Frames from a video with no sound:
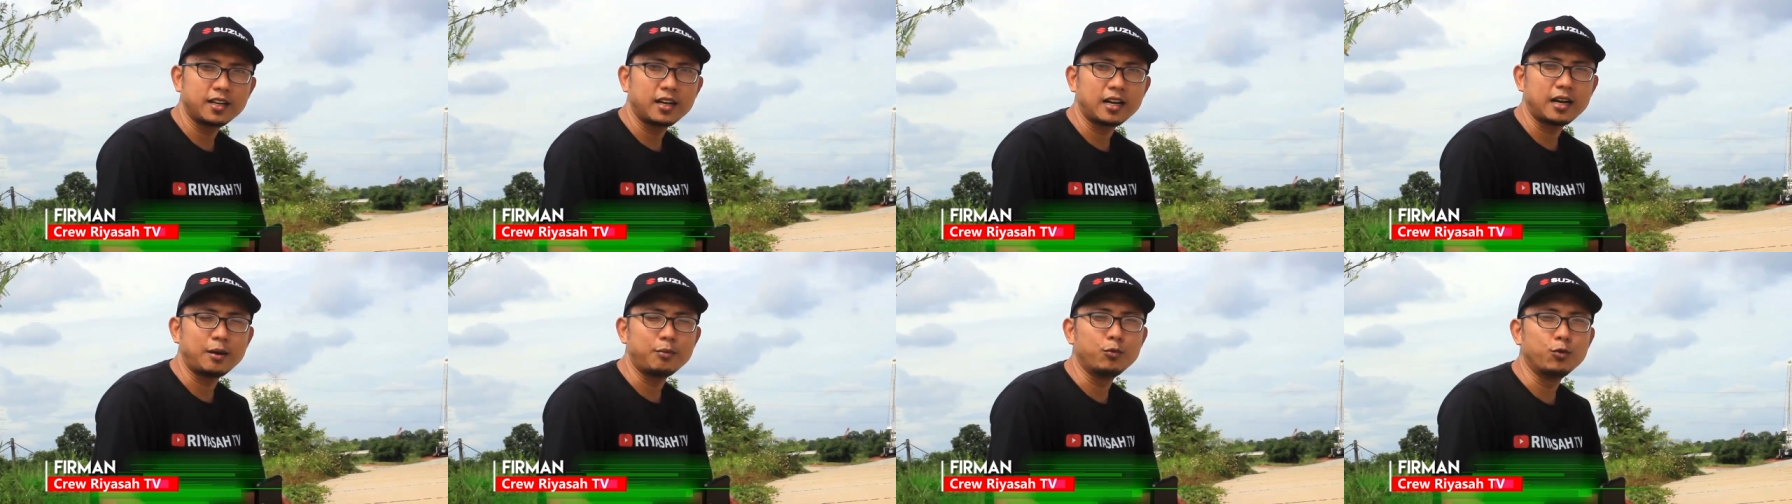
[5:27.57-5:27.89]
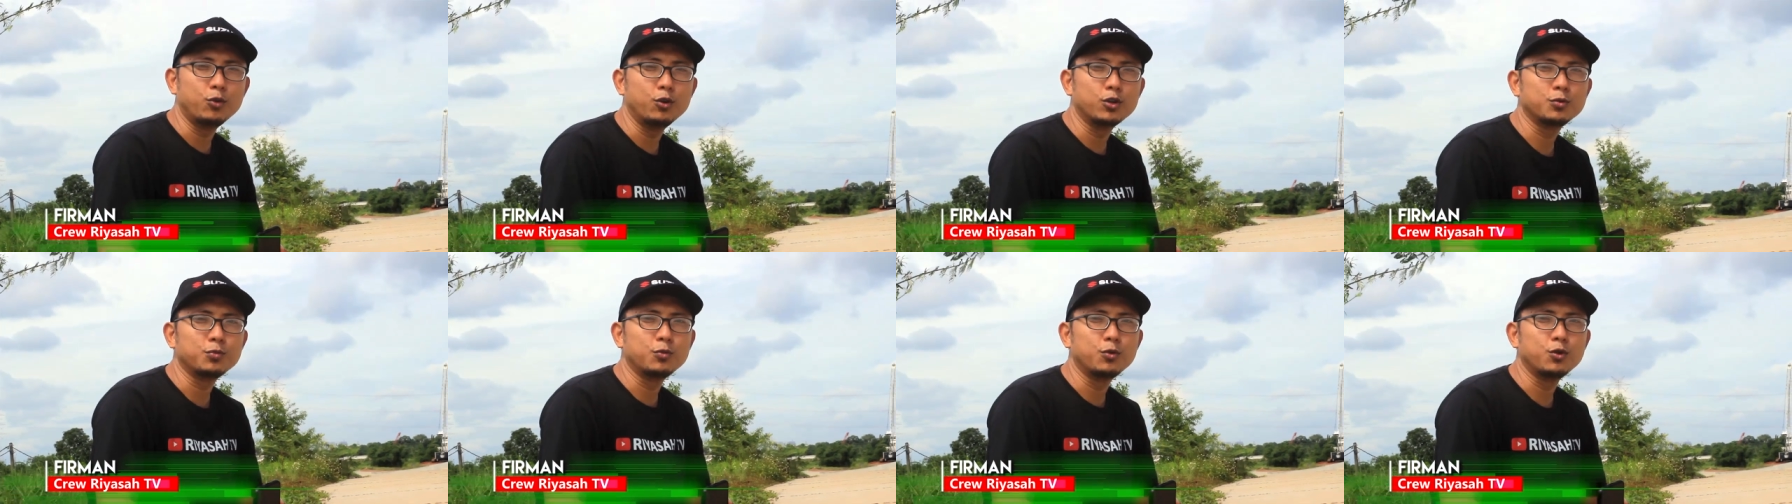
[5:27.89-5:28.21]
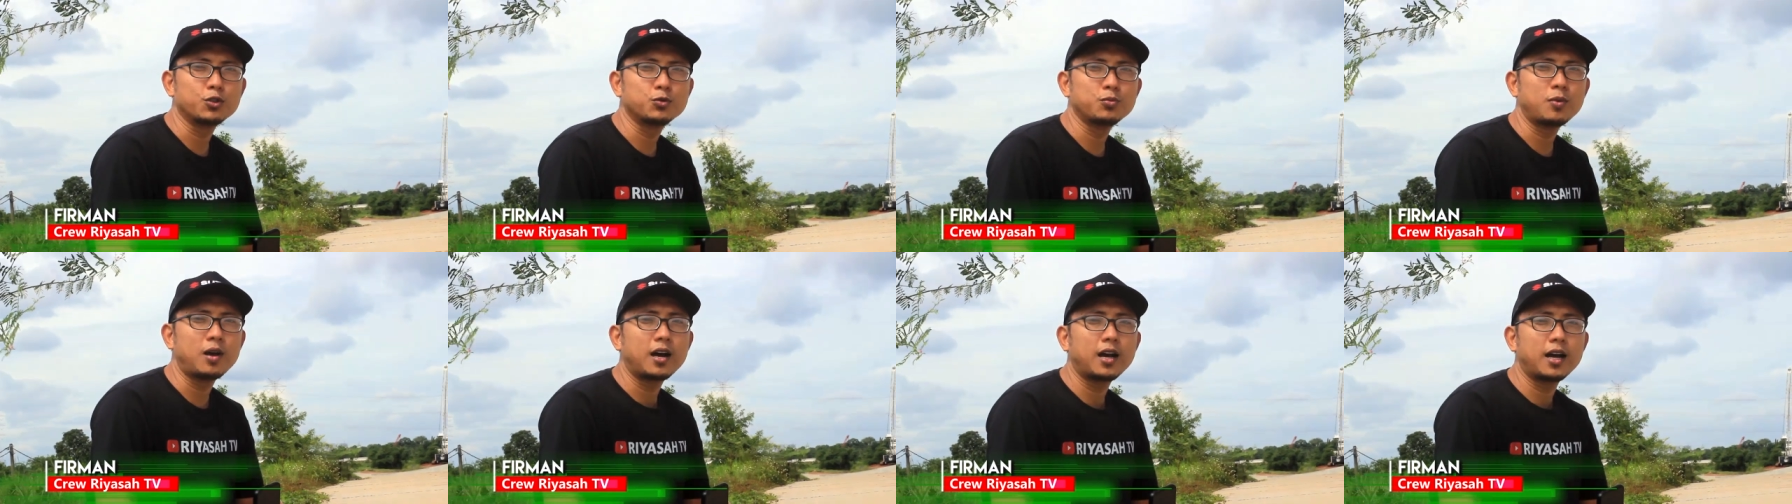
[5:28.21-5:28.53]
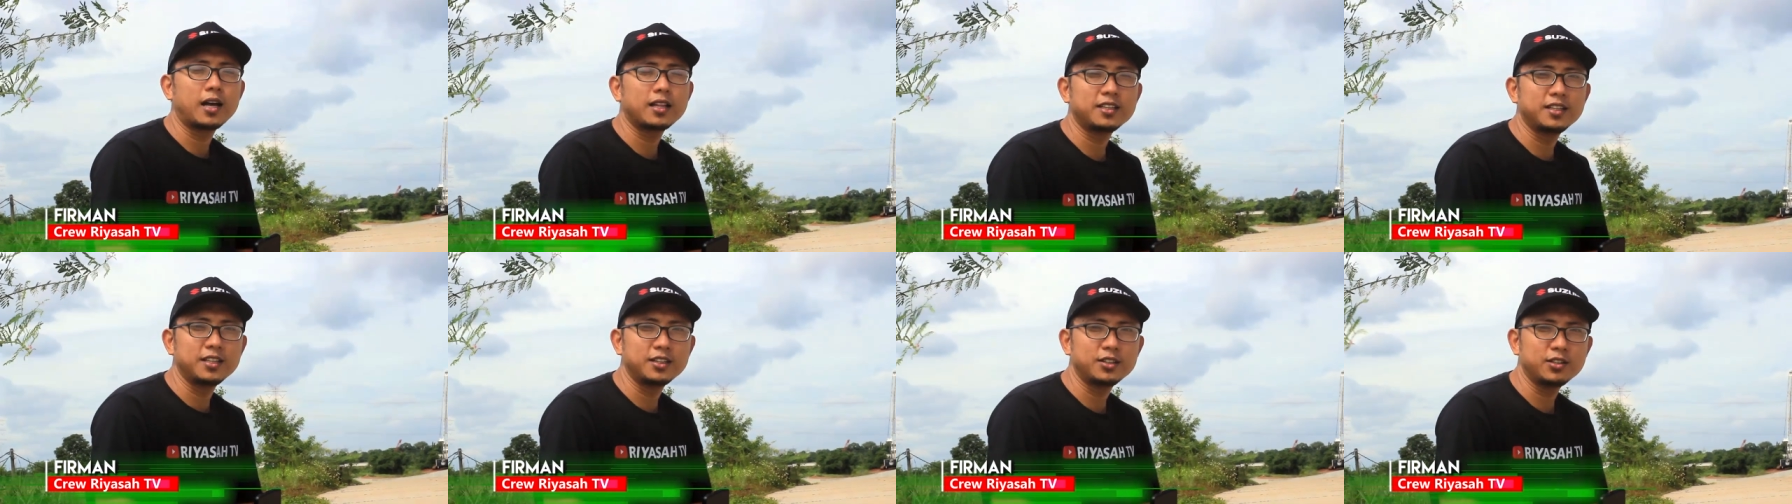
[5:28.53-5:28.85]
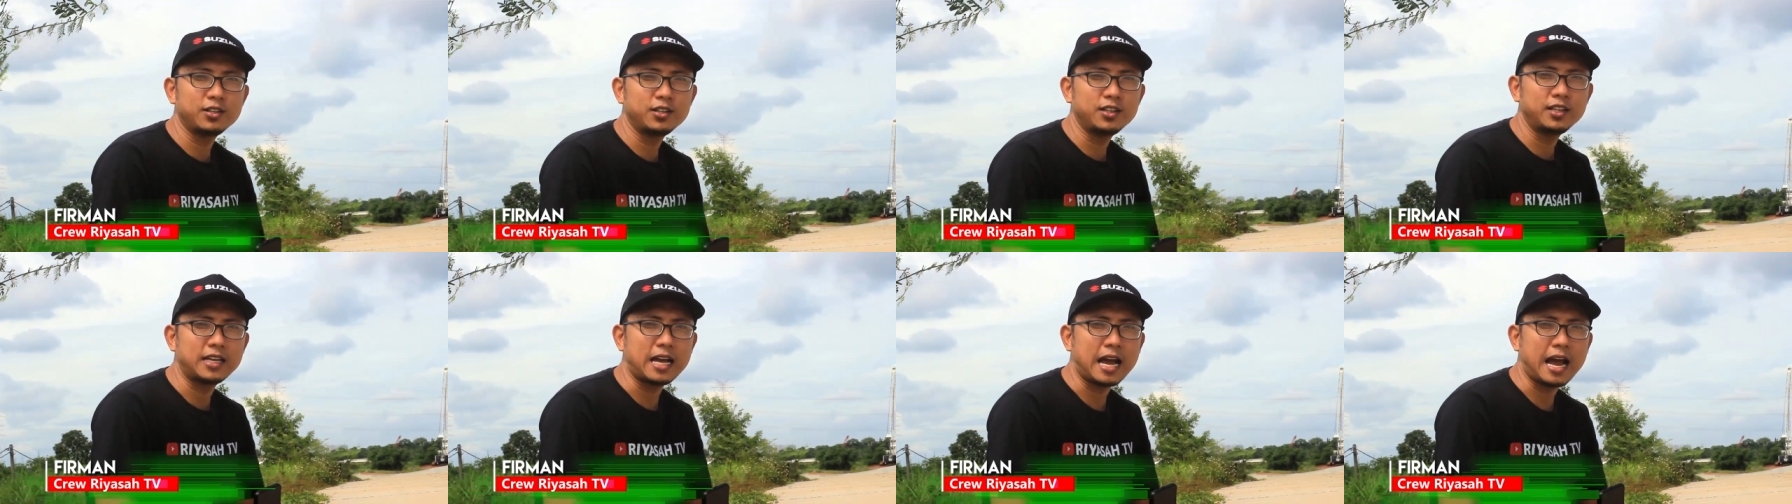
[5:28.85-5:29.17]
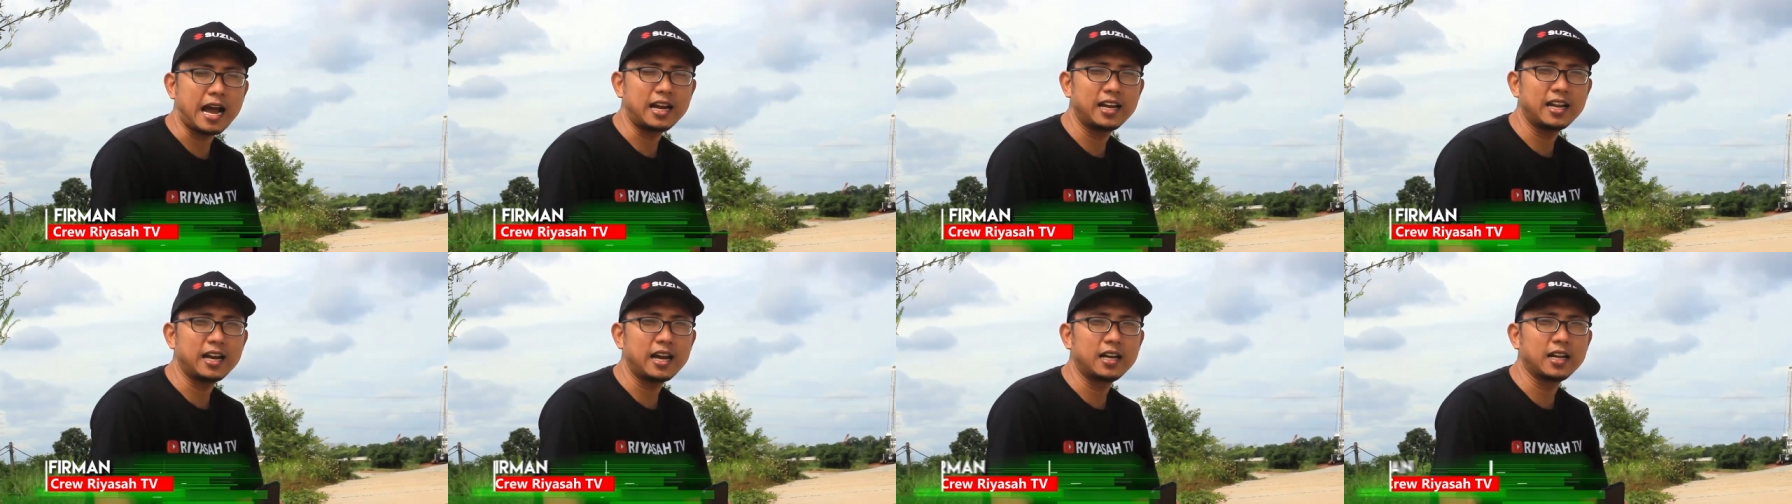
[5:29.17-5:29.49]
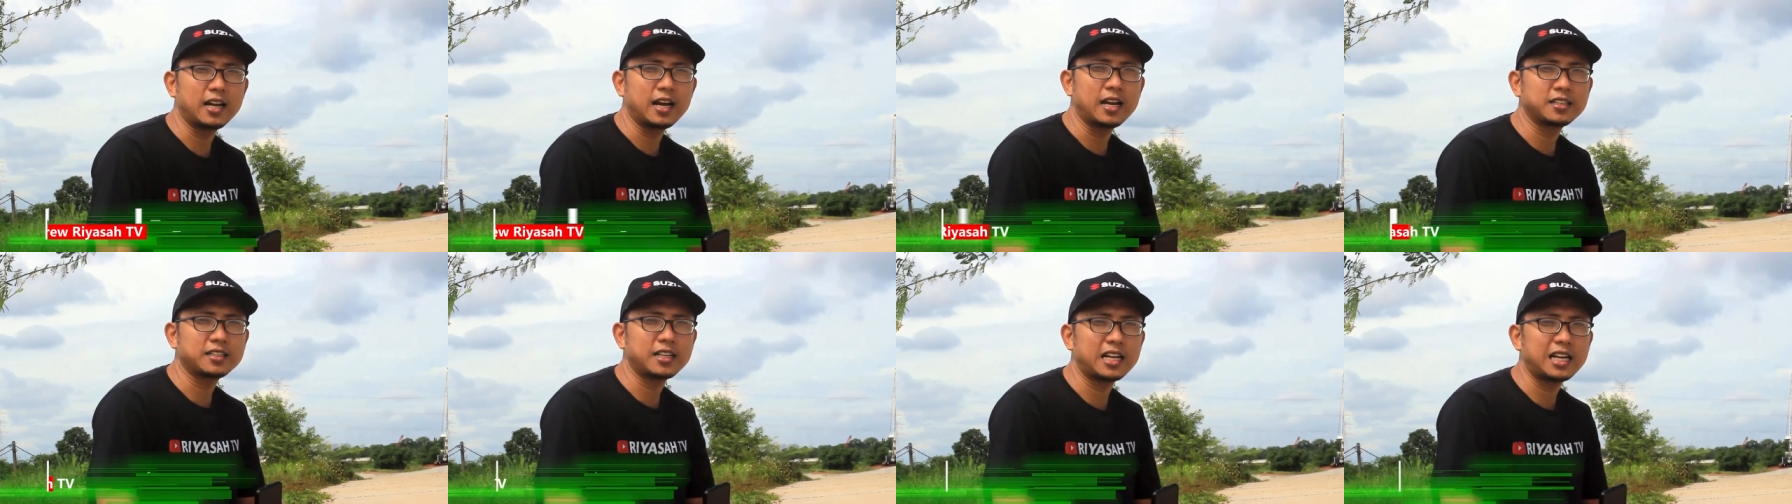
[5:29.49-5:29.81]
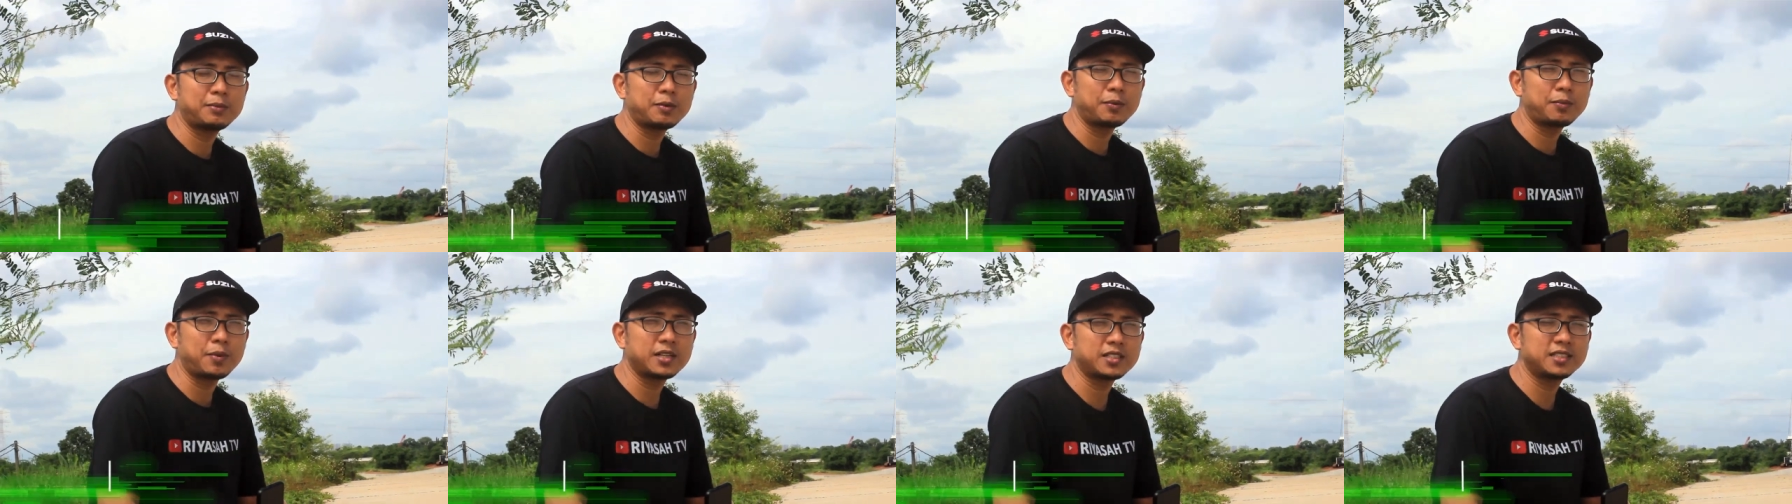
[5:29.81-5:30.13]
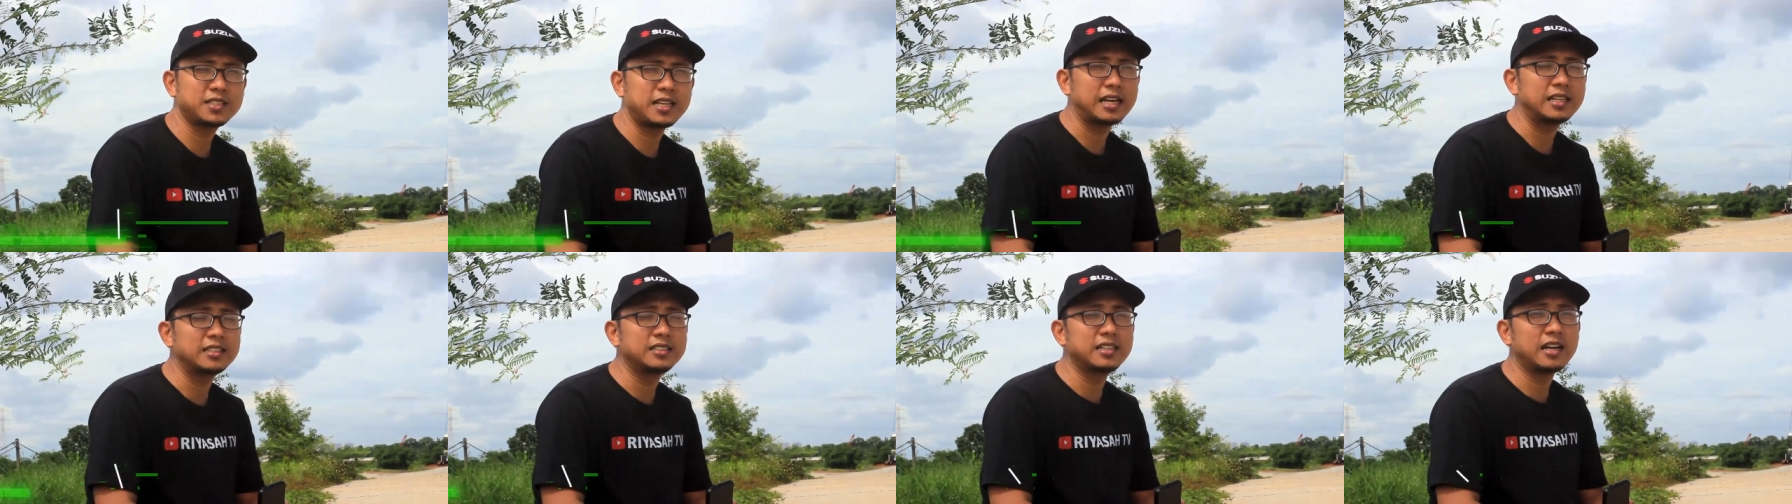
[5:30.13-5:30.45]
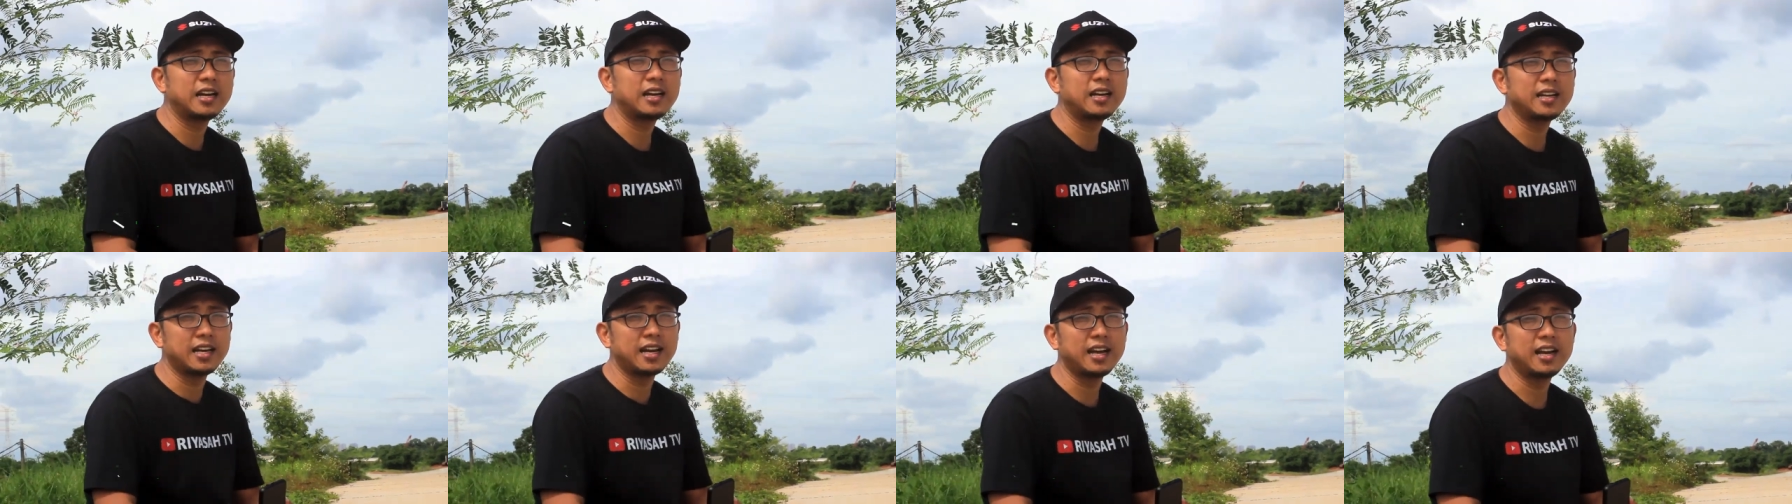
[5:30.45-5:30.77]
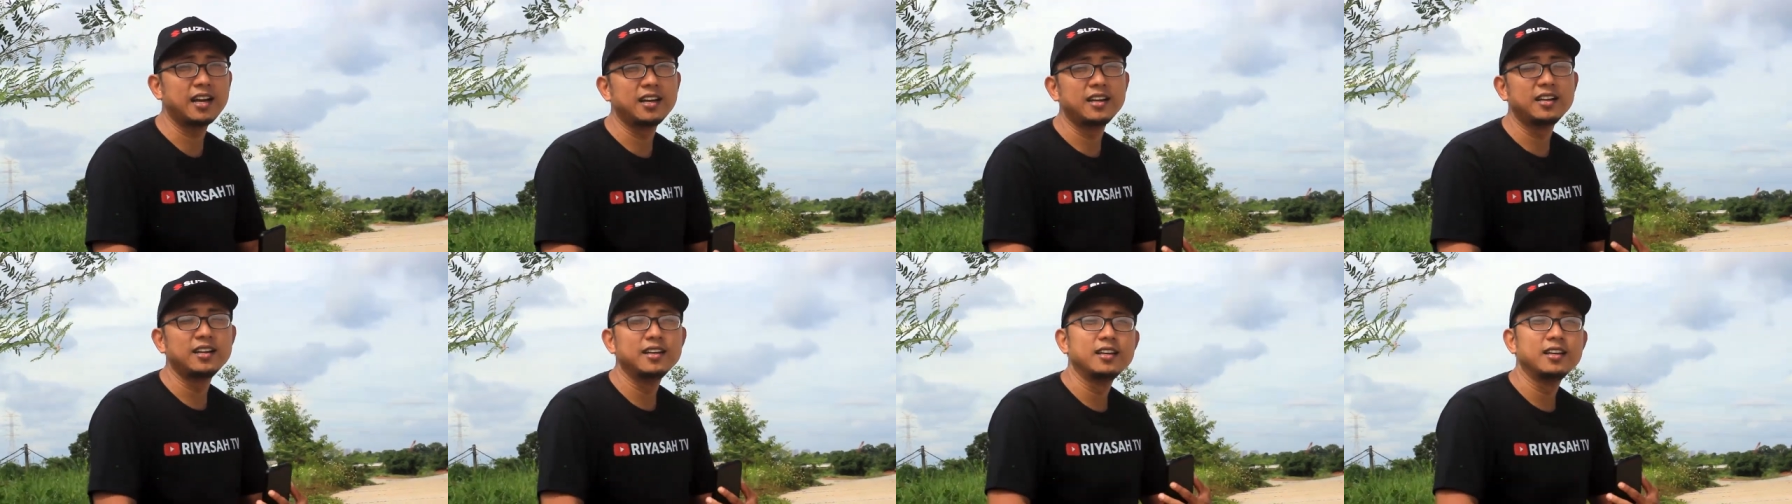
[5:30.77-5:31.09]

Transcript: nggak mulus-mulus banget gitu ya ada adegan salah pasti aja ya